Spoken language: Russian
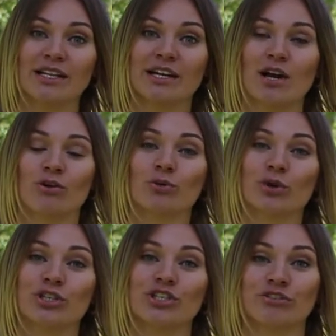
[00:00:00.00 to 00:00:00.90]
так как у
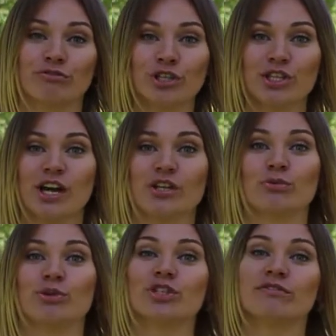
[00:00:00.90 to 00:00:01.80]
многих животных
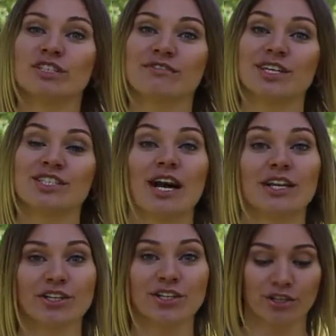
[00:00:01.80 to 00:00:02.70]
оно может вызывать
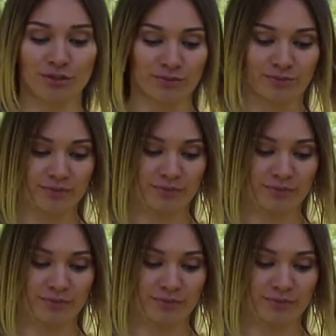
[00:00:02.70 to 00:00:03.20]
аллергию.